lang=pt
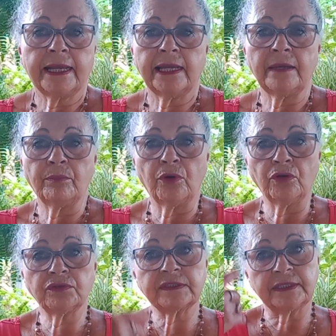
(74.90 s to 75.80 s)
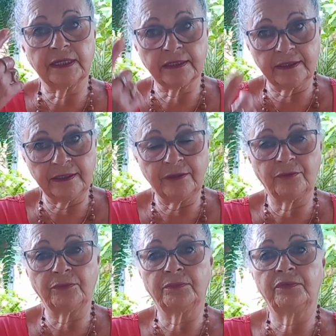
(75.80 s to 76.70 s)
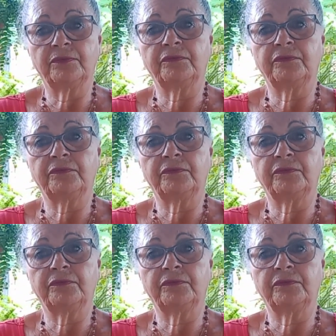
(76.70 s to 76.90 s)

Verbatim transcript: aquela bolsa que eu